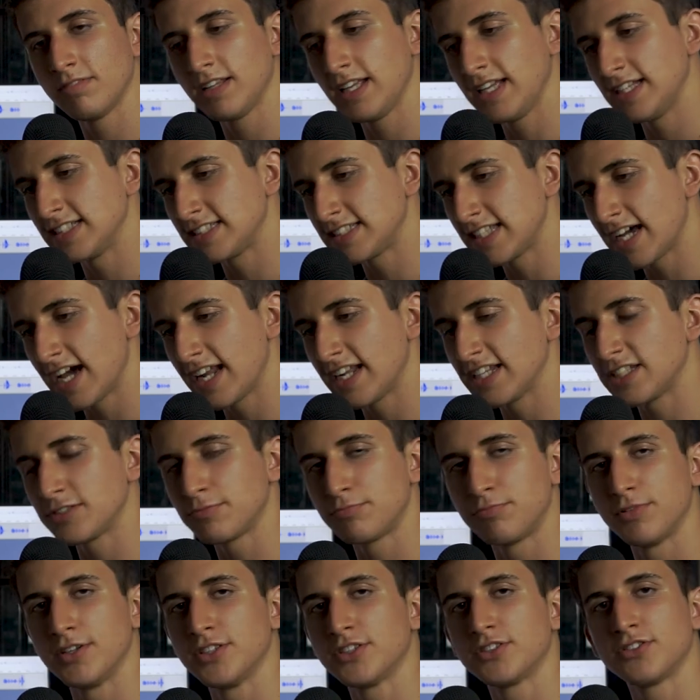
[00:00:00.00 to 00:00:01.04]
estar
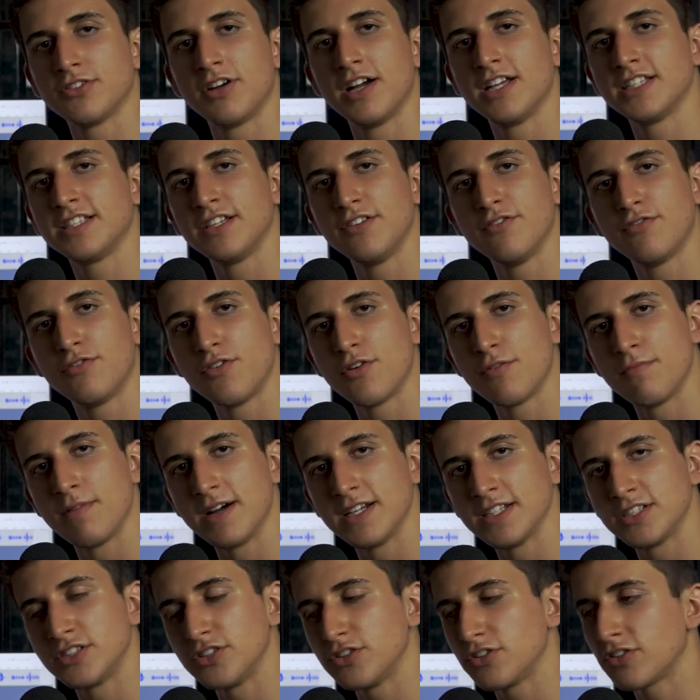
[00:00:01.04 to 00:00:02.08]
expuesto a esa
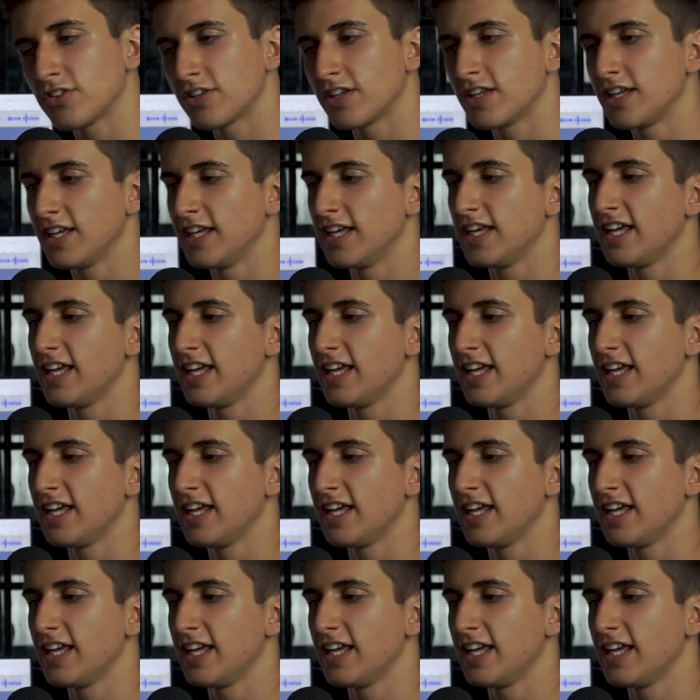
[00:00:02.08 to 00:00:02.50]
información